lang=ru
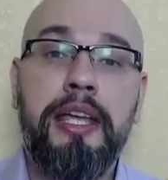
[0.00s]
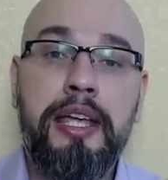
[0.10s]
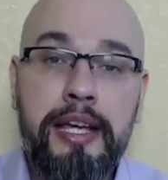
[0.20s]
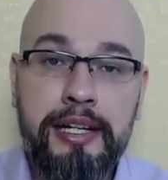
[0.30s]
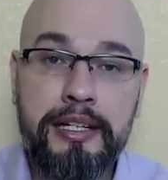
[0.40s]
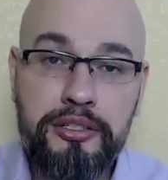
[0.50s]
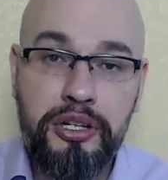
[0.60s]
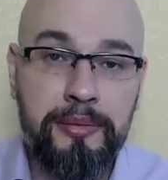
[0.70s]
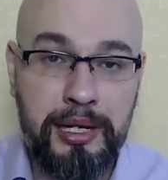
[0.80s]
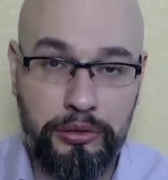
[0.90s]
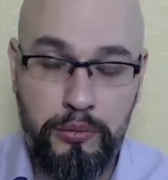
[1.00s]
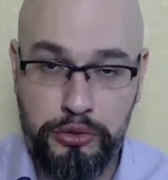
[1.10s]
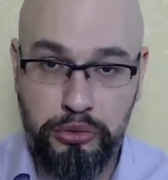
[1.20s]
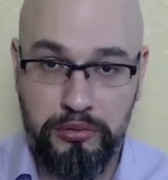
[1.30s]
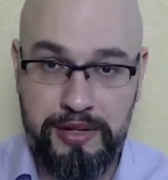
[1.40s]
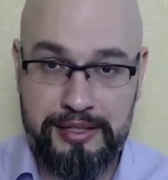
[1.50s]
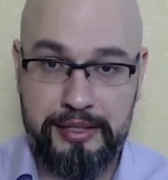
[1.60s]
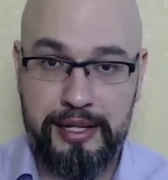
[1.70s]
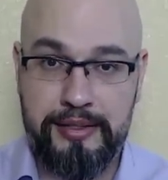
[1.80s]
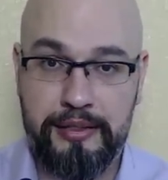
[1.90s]
И кричим о том, что у вас
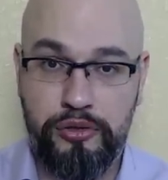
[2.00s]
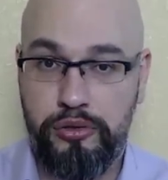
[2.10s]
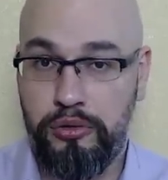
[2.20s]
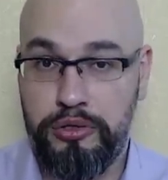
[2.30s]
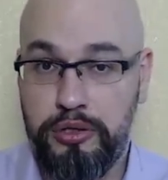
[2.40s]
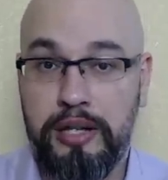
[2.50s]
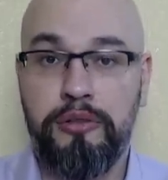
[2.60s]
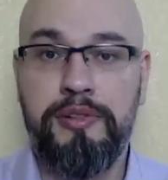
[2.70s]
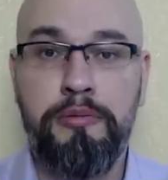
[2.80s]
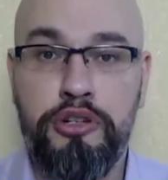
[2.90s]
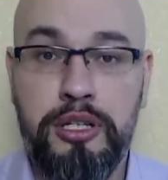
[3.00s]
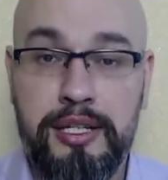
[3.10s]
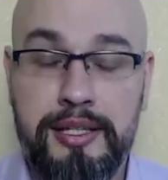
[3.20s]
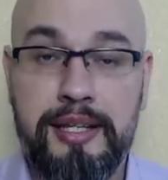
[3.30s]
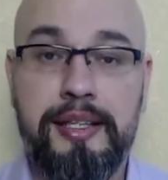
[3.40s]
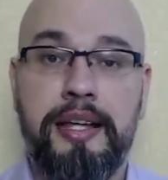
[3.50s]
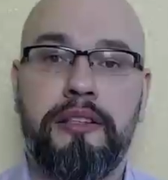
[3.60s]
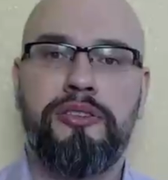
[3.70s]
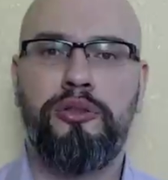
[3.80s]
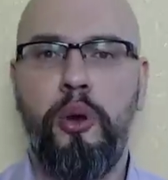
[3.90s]
есть отсрочка. Но вы можете сказать,
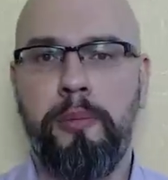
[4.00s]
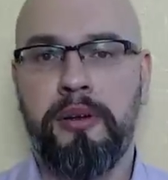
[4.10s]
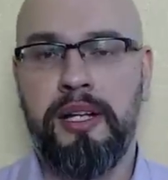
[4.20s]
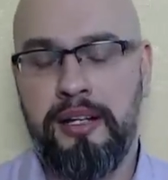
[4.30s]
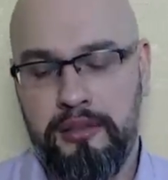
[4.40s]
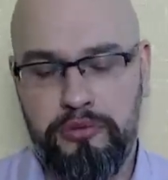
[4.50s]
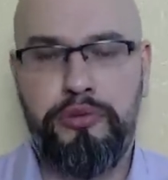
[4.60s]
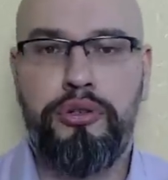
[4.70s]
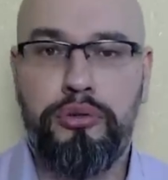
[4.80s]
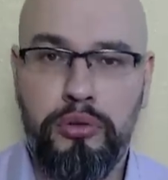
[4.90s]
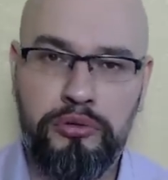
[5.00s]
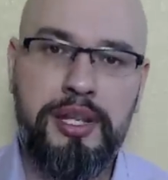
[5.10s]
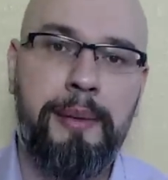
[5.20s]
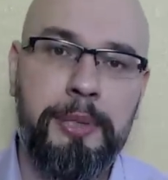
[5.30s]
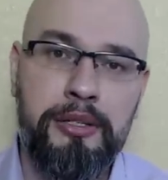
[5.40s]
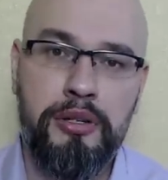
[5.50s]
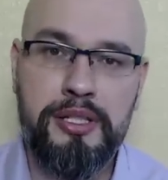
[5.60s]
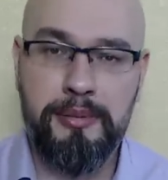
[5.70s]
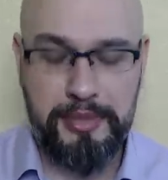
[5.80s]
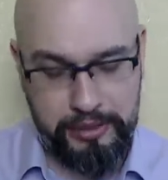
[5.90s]
стоп, ну и что? Ну я
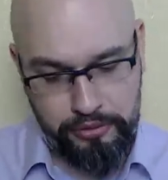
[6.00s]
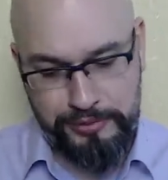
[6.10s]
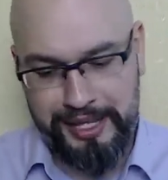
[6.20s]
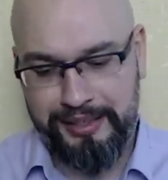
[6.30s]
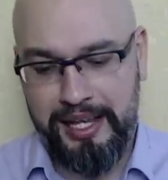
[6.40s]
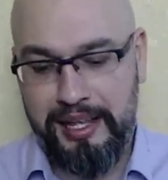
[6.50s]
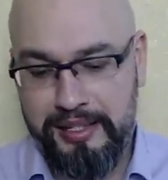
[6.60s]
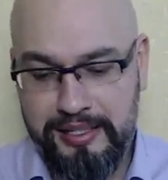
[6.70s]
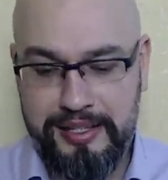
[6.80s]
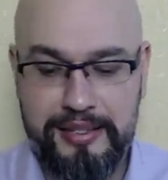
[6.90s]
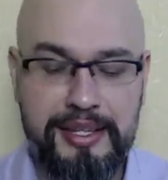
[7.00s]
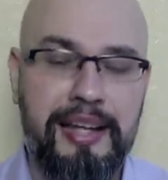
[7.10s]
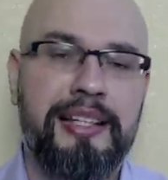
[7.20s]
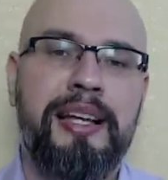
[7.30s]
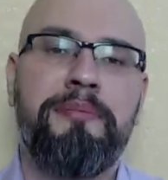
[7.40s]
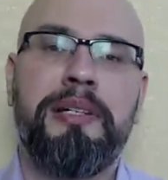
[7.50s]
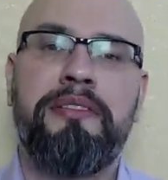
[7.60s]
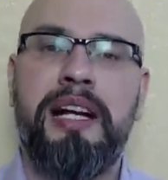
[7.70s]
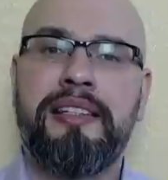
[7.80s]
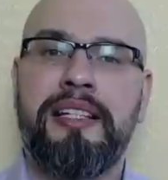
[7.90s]
принес им документы, они сказали нам
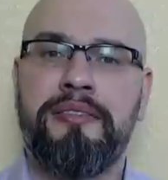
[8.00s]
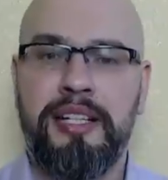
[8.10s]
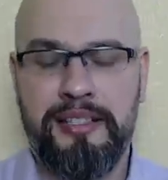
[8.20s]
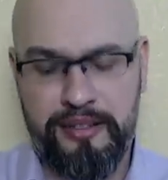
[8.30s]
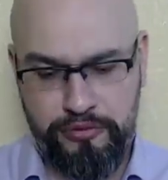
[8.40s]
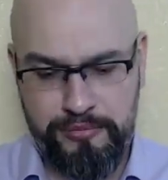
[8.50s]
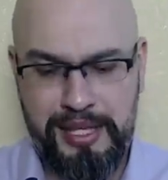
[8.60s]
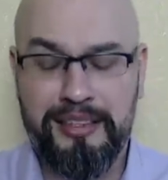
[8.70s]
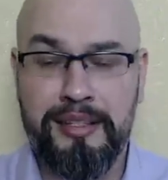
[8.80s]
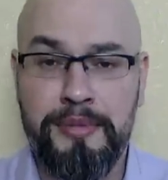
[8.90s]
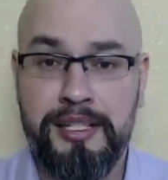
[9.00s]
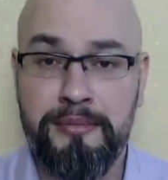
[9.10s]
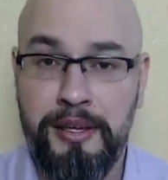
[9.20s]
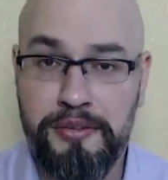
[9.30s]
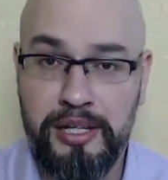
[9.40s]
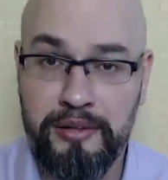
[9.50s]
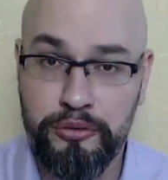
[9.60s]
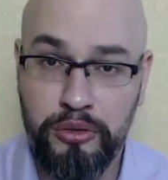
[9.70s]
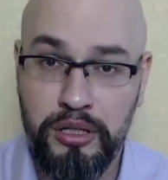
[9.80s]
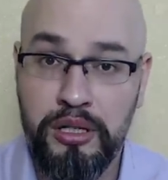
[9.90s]
плевать на твои документы, мы тебя все
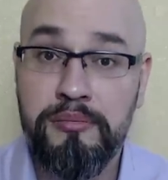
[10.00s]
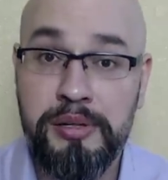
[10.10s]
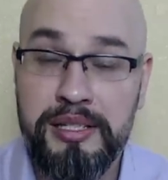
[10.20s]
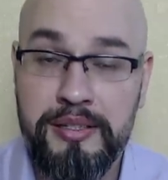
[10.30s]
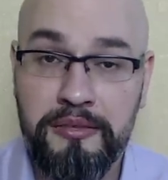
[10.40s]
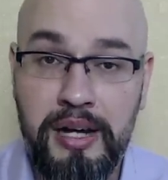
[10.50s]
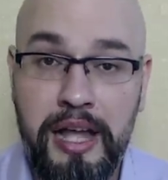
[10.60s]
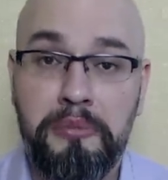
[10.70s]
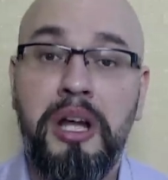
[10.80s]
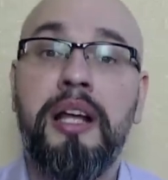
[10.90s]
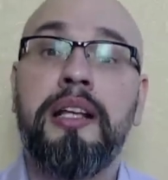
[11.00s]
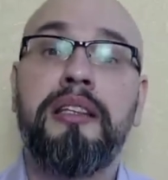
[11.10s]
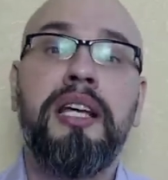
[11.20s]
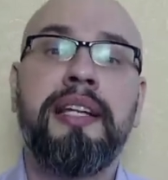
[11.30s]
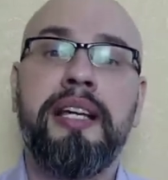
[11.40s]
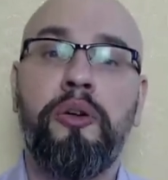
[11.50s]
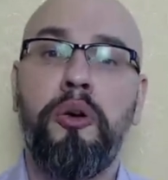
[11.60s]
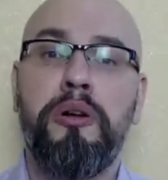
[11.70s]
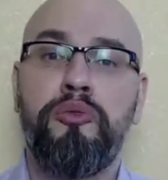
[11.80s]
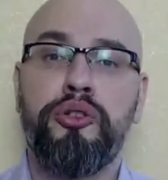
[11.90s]
равно призываем. Да,
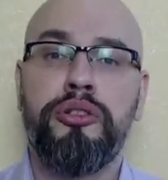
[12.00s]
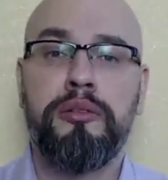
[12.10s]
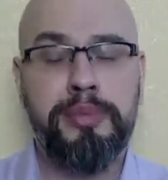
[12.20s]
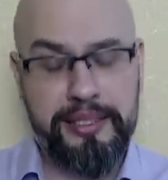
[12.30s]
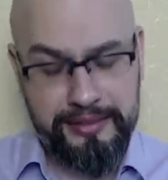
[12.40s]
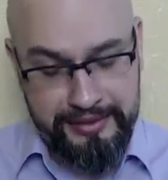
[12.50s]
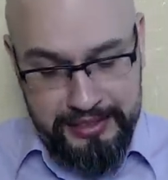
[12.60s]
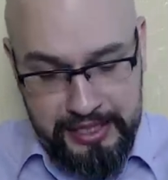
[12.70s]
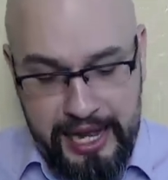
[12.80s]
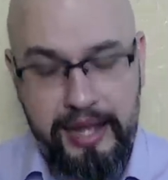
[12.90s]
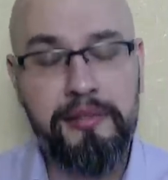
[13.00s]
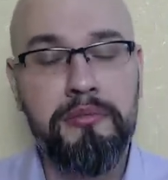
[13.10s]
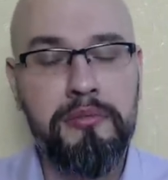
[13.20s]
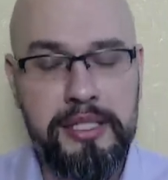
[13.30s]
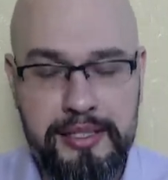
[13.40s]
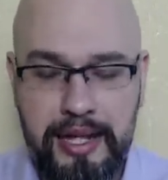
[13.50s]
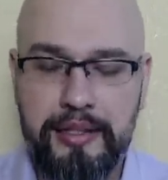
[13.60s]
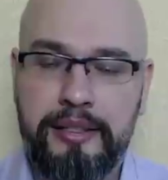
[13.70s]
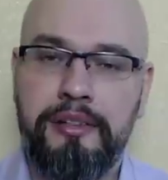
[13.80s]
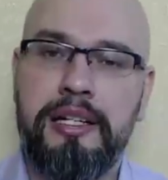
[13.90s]
такое может быть. Да, мы
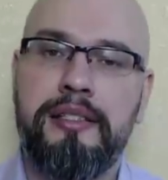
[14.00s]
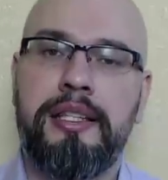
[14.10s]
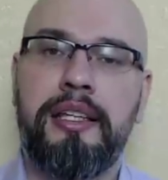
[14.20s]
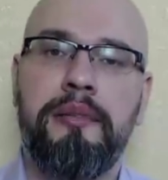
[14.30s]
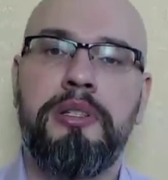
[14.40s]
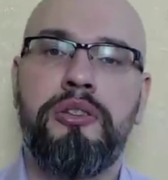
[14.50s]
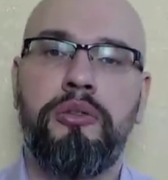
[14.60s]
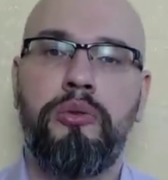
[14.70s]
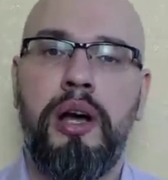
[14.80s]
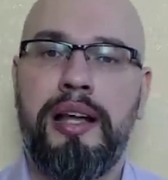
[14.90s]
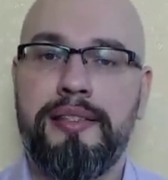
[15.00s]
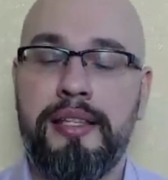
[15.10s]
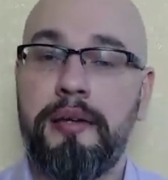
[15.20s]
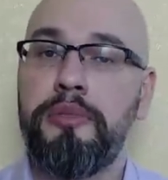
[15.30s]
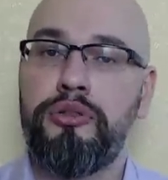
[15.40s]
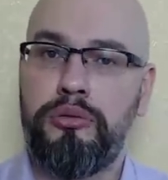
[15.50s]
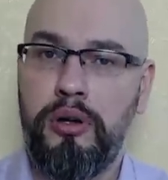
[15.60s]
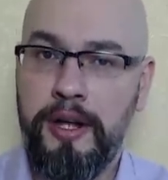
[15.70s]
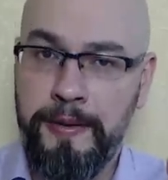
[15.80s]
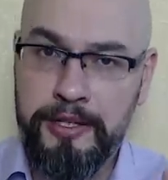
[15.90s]
сталкивались с такими ситуациями,
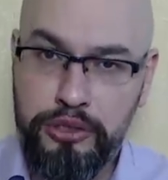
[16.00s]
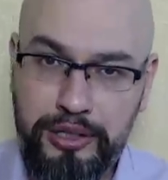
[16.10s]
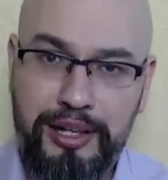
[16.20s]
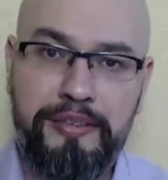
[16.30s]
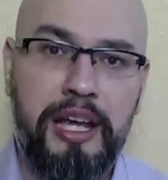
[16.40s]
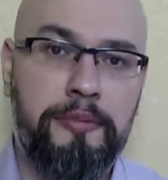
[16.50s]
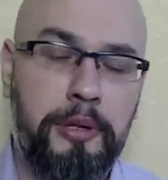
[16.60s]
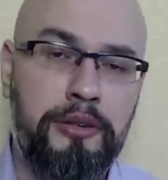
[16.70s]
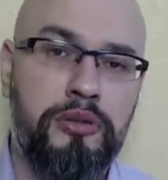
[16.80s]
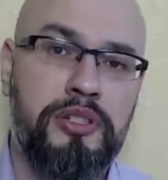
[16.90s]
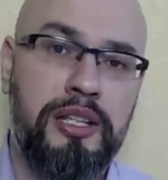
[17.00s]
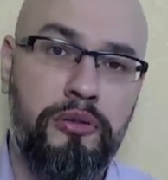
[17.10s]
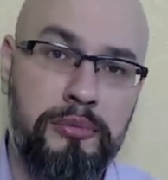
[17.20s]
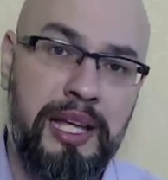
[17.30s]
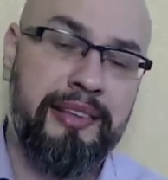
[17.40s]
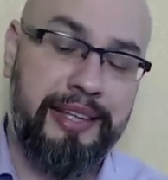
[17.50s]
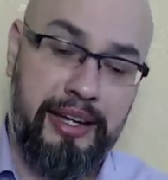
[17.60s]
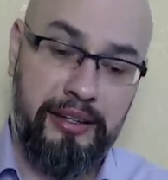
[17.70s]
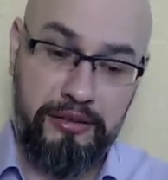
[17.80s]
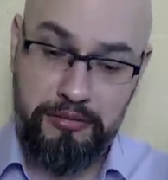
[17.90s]
что человек принес
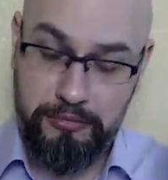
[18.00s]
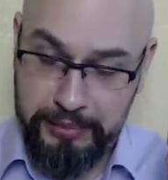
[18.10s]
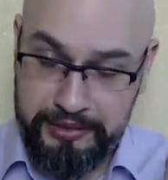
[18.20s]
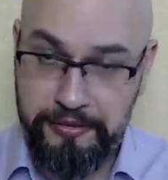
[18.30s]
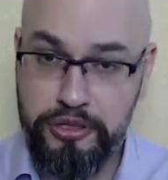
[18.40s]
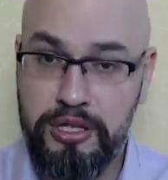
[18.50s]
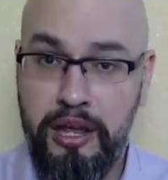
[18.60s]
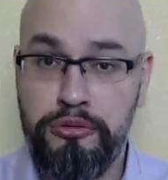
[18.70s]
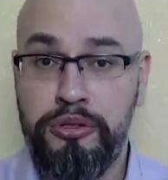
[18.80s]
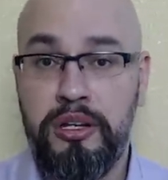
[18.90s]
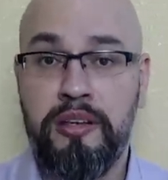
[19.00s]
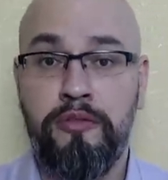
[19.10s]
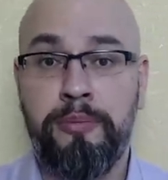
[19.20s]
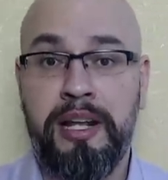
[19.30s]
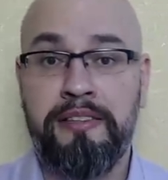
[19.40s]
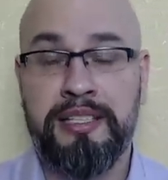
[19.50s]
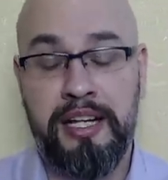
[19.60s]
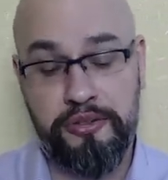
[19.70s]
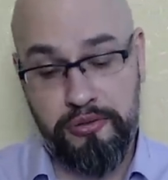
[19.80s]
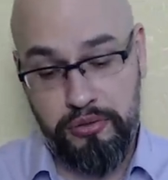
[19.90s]
документы, подтверждающие его право
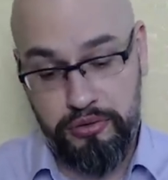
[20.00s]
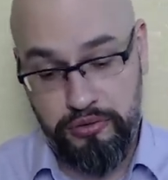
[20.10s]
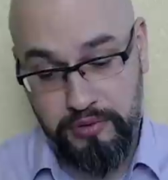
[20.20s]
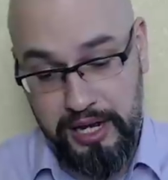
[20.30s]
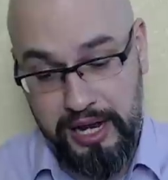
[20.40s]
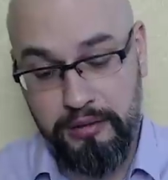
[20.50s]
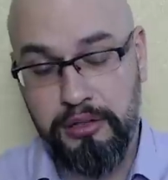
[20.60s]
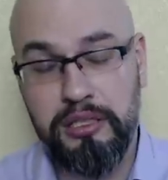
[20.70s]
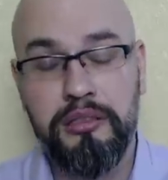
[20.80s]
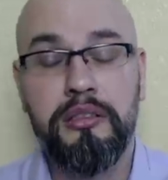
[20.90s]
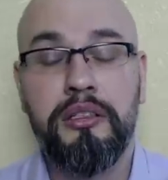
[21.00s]
на отсрочку, а он